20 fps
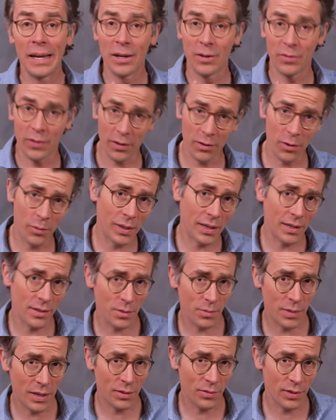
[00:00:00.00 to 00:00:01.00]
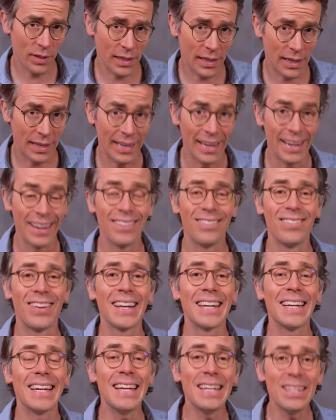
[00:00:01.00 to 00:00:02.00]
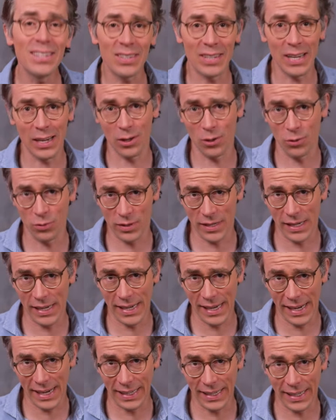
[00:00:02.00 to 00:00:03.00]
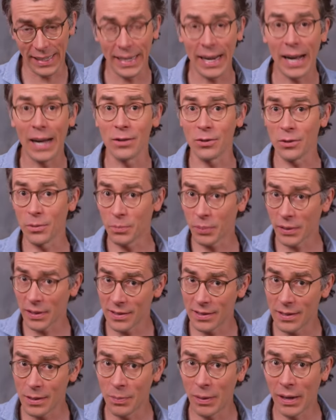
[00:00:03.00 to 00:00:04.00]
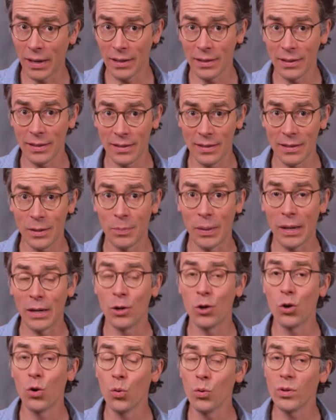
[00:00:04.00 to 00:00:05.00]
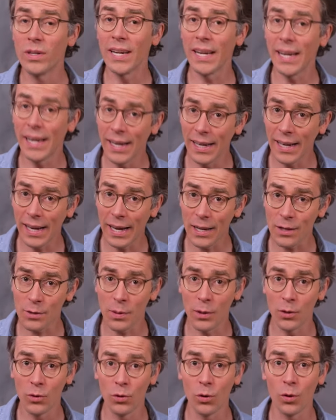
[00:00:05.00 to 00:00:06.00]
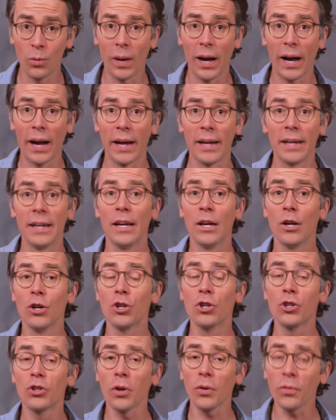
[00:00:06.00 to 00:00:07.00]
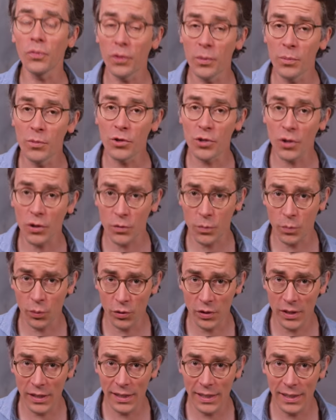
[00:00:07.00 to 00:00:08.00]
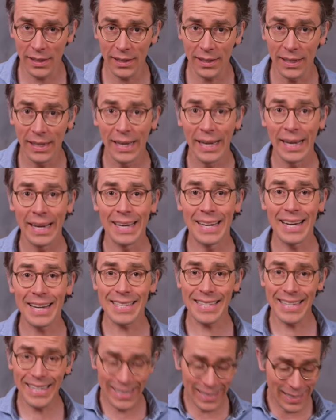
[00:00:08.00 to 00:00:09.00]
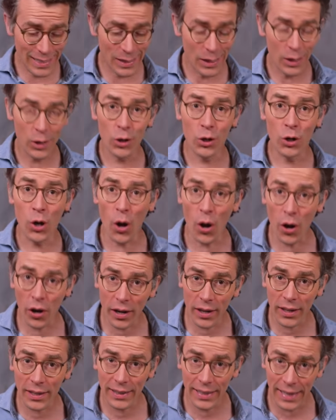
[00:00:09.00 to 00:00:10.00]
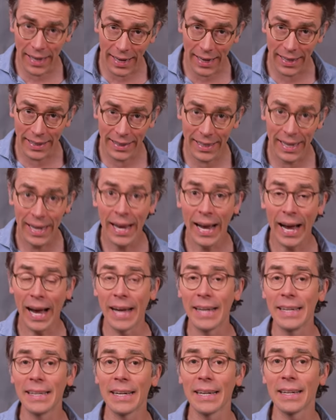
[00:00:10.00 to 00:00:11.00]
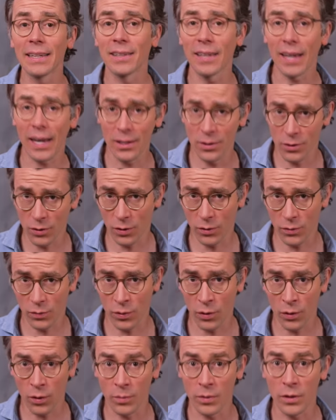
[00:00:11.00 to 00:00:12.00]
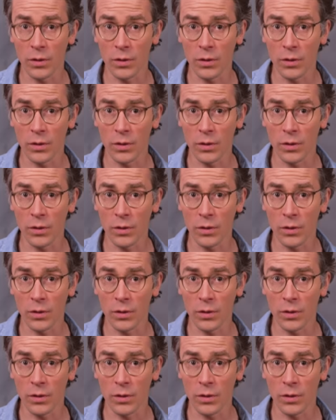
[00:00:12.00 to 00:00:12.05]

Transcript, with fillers: Fangen wir mal ganz am Anfang an. Was ist denn Gluten eigentlich? Also im Prinzip handelt es sich bei Gluten erstmal nur um ein Stoffgemisch aus Proteinen, das in den Körnern einiger Getreidesorten vorkommt.